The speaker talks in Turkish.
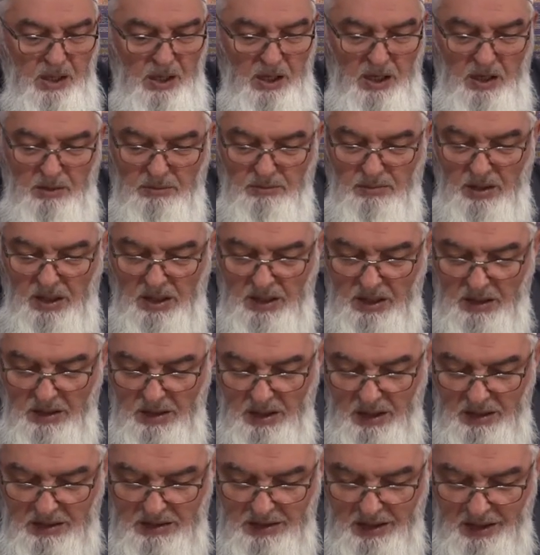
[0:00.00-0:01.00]
Ama
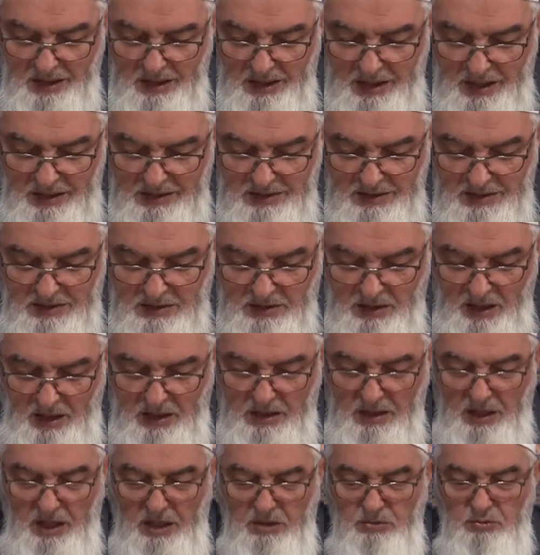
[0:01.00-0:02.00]
idâ dehaletir
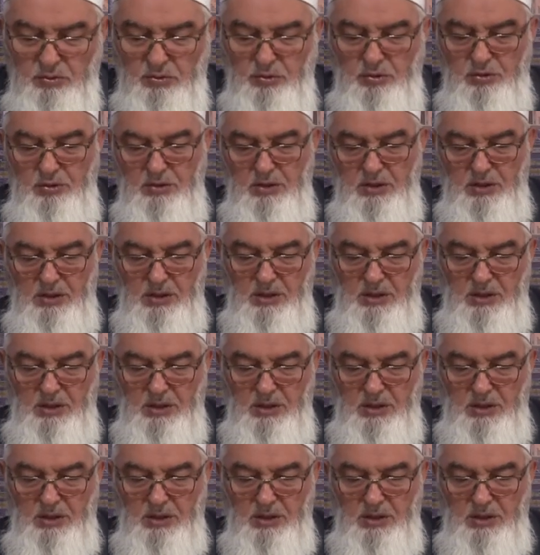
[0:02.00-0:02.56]
raihatü